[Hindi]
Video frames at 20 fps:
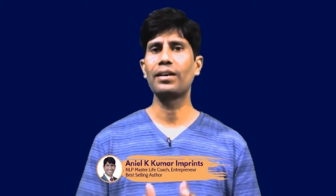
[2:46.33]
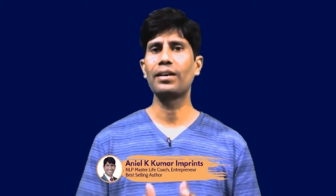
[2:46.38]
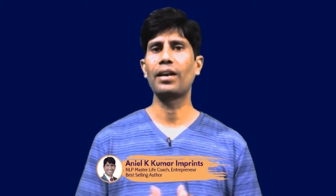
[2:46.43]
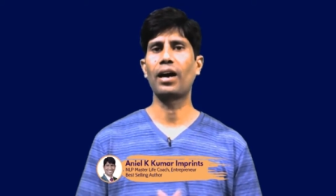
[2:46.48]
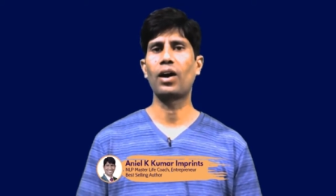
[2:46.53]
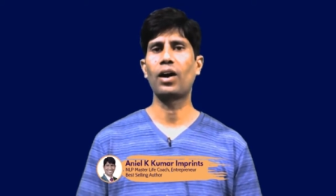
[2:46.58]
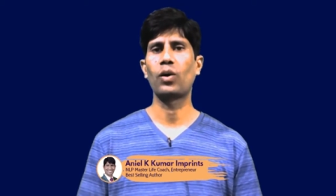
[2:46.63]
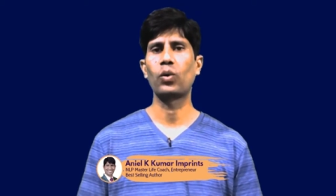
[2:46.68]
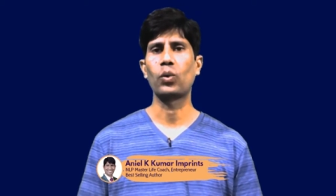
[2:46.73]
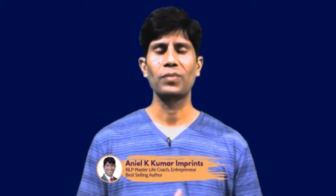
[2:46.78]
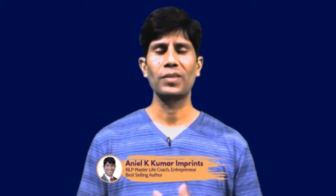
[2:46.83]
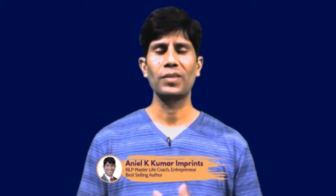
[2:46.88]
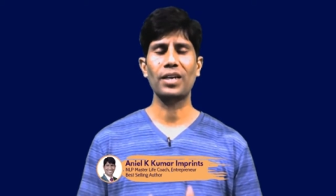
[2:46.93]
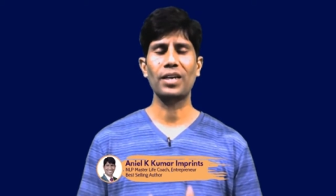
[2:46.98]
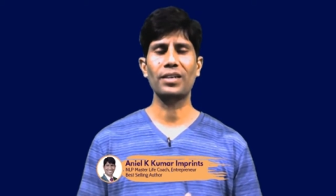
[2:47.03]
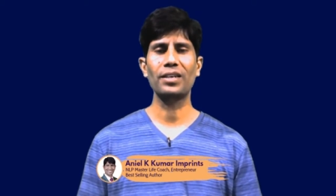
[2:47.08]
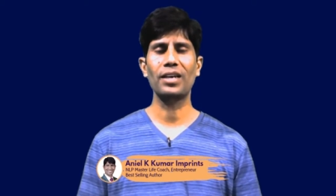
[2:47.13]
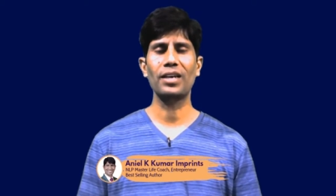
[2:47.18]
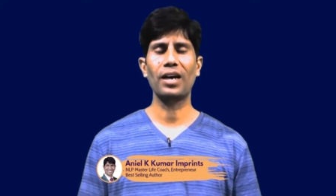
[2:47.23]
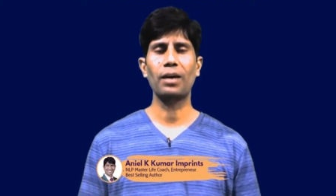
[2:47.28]
ना हो
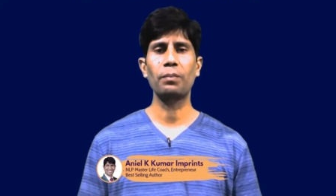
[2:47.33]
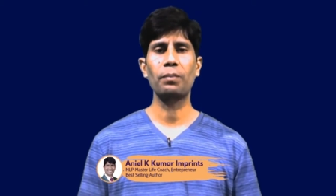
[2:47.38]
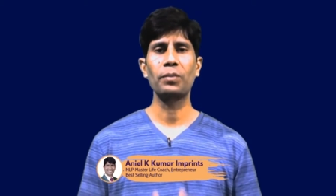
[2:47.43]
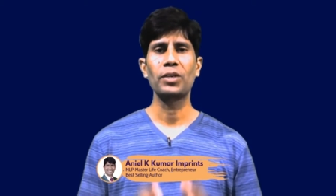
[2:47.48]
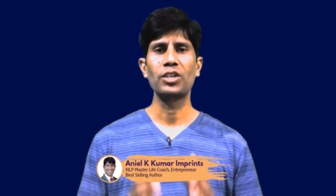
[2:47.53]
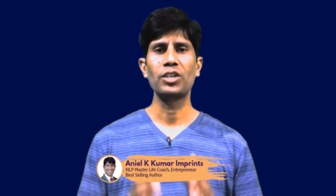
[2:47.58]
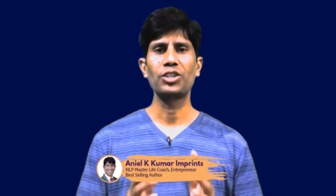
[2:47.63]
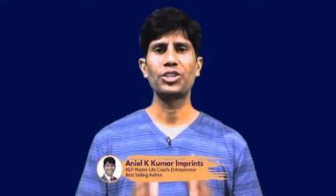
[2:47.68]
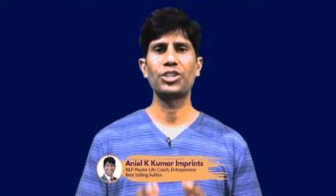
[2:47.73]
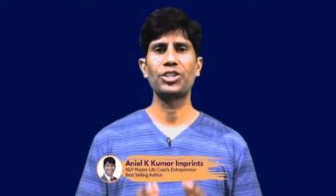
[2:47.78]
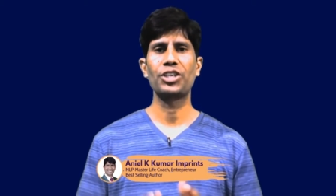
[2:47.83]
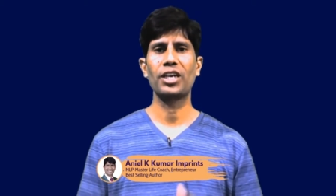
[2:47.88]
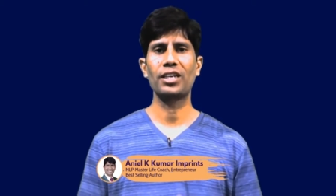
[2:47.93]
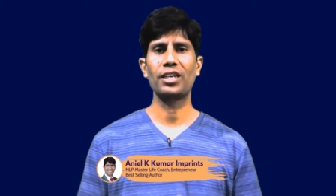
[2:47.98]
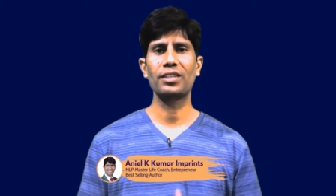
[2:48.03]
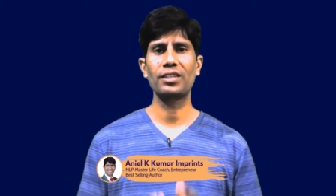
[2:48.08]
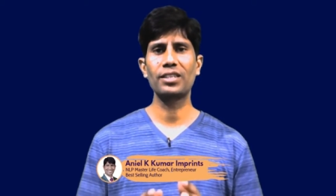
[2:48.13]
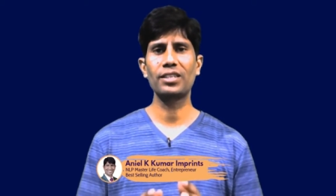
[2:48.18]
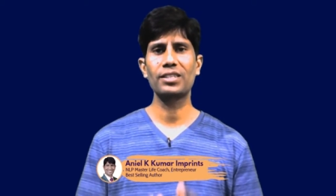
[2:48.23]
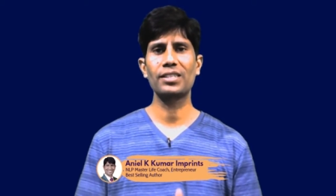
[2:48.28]
ताकि आप
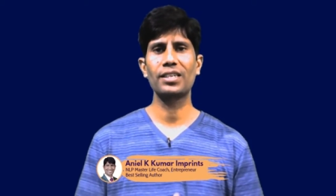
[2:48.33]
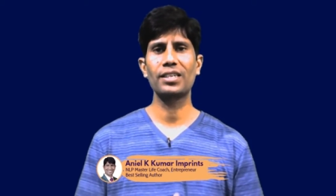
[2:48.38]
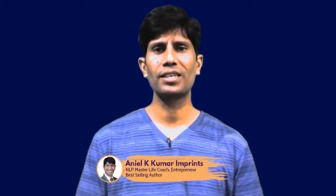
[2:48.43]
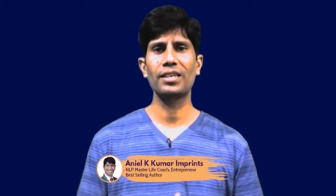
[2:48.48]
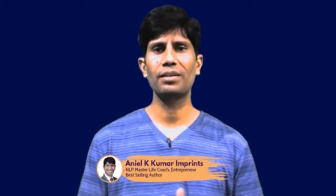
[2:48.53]
शांति से